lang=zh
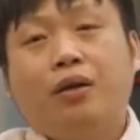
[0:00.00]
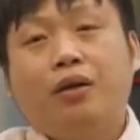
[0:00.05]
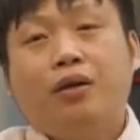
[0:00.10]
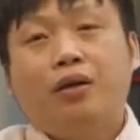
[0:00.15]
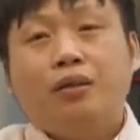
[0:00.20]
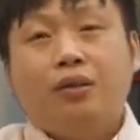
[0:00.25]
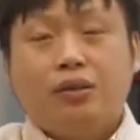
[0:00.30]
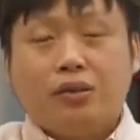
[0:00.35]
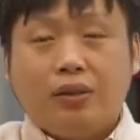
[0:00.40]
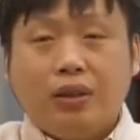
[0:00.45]

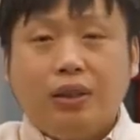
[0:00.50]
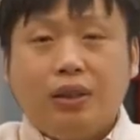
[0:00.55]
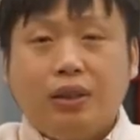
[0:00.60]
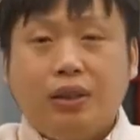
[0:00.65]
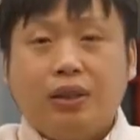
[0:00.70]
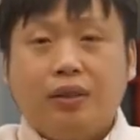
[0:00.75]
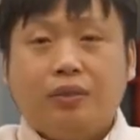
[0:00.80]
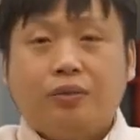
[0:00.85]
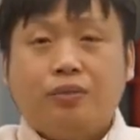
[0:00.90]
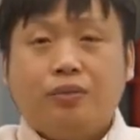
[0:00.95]
所
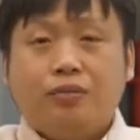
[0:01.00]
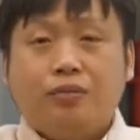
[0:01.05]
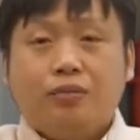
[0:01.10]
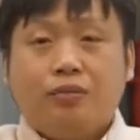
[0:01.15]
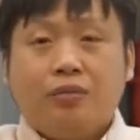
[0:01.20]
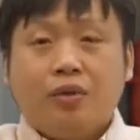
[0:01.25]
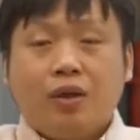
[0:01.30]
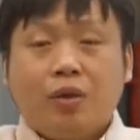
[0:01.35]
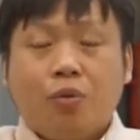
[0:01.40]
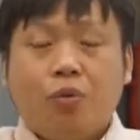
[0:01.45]
以，
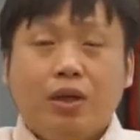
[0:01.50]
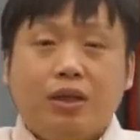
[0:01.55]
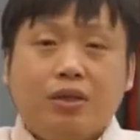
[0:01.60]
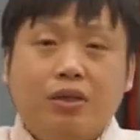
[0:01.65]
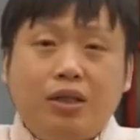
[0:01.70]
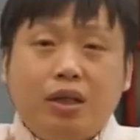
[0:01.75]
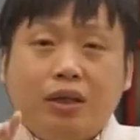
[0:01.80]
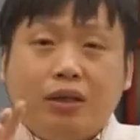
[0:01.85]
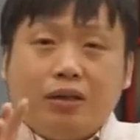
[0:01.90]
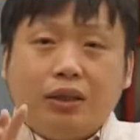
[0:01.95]
文
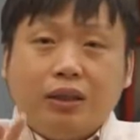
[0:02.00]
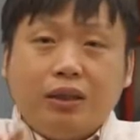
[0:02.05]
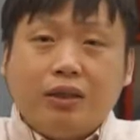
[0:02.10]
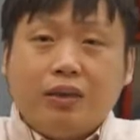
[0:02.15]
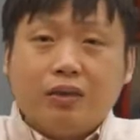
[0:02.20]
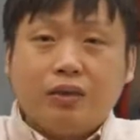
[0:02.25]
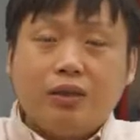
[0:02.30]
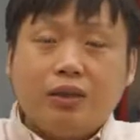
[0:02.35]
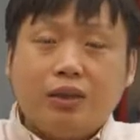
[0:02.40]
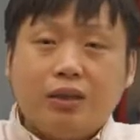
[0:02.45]
教这个
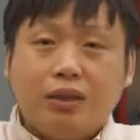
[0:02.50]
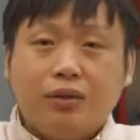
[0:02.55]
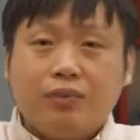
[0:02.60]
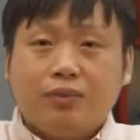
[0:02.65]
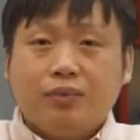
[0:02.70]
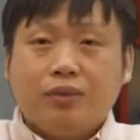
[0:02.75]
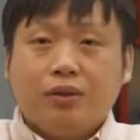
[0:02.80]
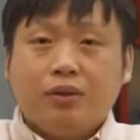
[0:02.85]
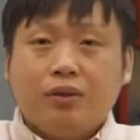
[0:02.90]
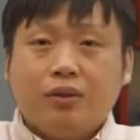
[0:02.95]
东西，
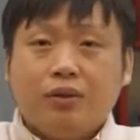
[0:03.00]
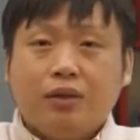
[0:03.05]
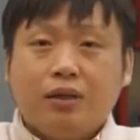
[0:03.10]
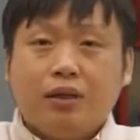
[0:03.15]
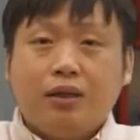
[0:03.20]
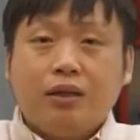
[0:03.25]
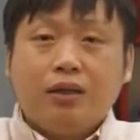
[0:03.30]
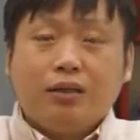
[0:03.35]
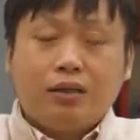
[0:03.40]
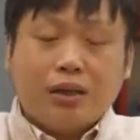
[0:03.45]

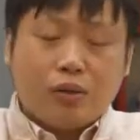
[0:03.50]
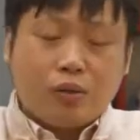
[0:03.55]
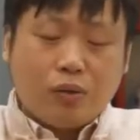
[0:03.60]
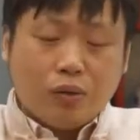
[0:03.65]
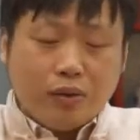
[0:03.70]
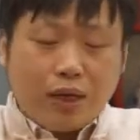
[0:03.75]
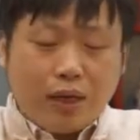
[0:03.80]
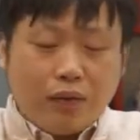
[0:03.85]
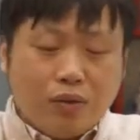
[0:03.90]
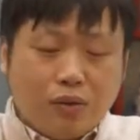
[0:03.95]
在宋
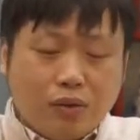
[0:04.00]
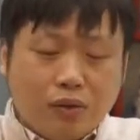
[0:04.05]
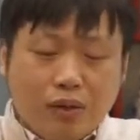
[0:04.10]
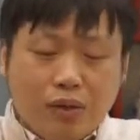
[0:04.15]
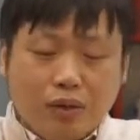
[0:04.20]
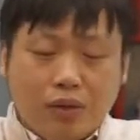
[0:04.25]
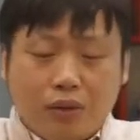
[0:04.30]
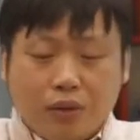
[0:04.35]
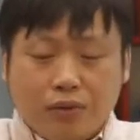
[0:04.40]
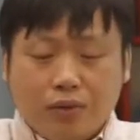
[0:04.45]
太宗以
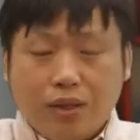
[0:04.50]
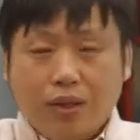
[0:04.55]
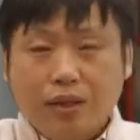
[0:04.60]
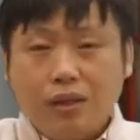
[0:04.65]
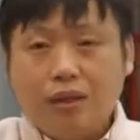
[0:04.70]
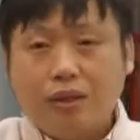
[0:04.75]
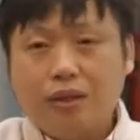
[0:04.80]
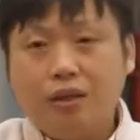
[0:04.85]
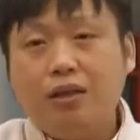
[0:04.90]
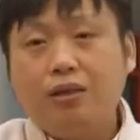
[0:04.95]
后，
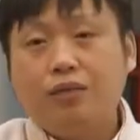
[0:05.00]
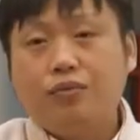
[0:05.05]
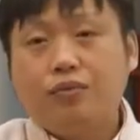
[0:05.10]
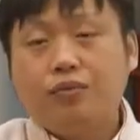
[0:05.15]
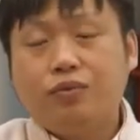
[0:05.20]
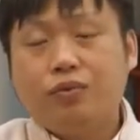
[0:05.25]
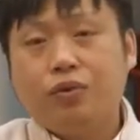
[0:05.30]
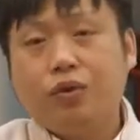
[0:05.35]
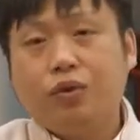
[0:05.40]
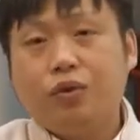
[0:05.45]
一。
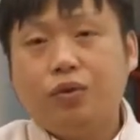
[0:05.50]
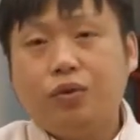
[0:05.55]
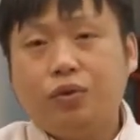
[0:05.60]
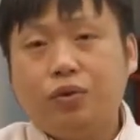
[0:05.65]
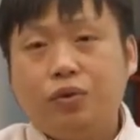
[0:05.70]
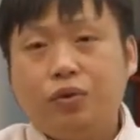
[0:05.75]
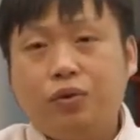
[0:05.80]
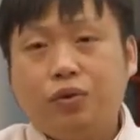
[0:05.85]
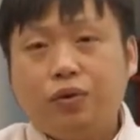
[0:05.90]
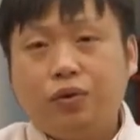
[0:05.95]
由于
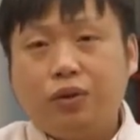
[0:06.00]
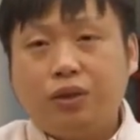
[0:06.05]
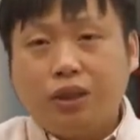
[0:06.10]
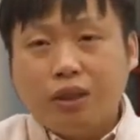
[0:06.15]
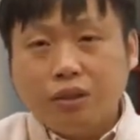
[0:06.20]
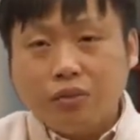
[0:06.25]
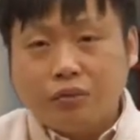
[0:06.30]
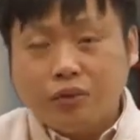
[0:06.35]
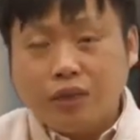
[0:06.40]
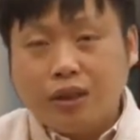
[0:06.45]

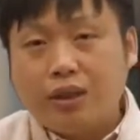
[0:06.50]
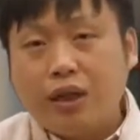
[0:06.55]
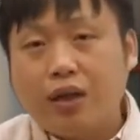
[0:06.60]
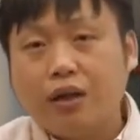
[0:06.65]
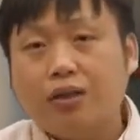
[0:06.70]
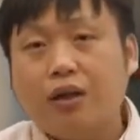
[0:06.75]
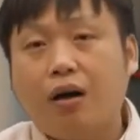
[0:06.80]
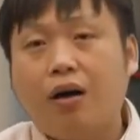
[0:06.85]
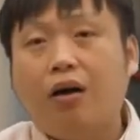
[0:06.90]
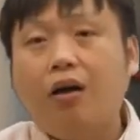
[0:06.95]
政府的倡
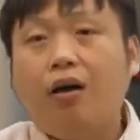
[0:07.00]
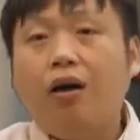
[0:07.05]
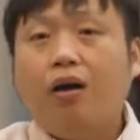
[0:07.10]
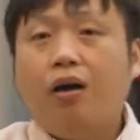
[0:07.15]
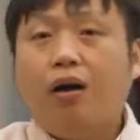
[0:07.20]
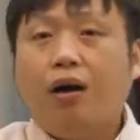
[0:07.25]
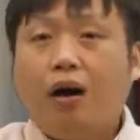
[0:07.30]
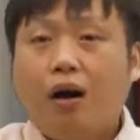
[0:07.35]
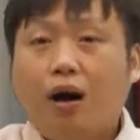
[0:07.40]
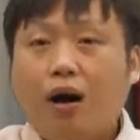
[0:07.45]
导，
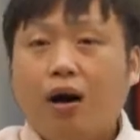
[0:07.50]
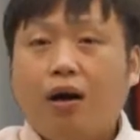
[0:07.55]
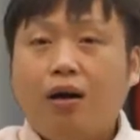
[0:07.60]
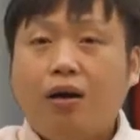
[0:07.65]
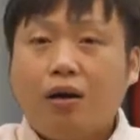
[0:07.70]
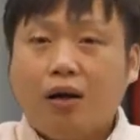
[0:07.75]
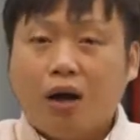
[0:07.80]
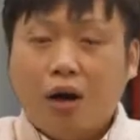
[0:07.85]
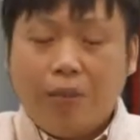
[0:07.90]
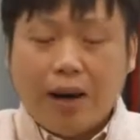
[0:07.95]
二
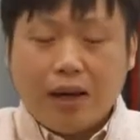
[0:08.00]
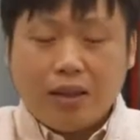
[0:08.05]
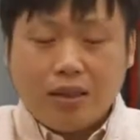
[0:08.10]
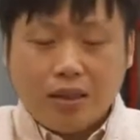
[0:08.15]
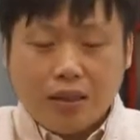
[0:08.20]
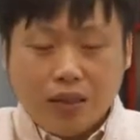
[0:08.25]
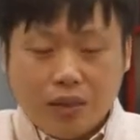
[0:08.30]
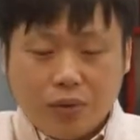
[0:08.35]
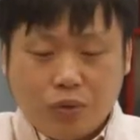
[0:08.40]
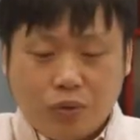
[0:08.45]
老百姓
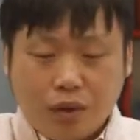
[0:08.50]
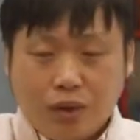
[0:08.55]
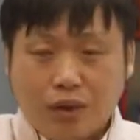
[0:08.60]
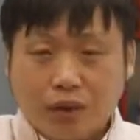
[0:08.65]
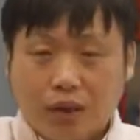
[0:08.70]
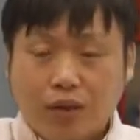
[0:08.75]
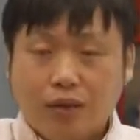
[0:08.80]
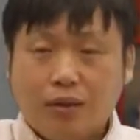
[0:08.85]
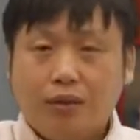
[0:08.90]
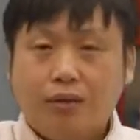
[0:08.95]
也觉
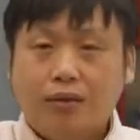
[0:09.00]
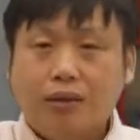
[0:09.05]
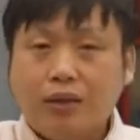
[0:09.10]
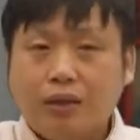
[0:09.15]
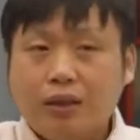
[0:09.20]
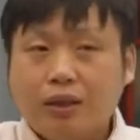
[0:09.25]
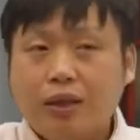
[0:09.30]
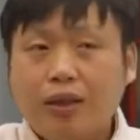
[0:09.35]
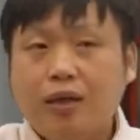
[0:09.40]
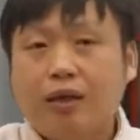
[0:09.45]
得这
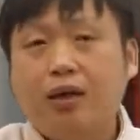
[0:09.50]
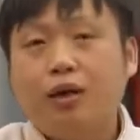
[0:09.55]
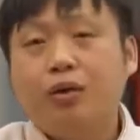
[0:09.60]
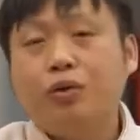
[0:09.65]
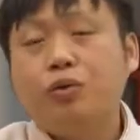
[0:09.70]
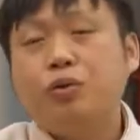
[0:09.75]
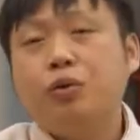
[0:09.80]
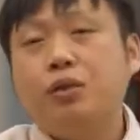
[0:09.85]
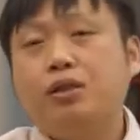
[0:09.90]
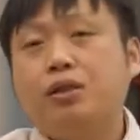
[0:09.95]
是一个很好的
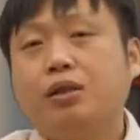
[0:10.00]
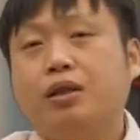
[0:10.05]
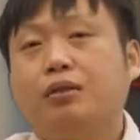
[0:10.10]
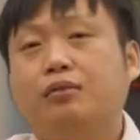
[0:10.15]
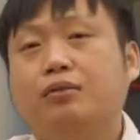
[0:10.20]
选择。